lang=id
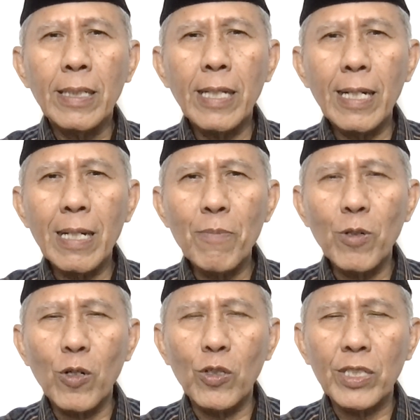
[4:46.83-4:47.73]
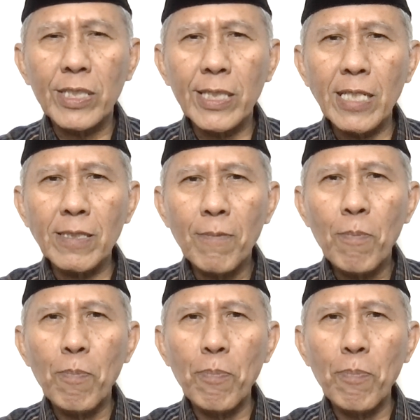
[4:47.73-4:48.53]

Dalam konteks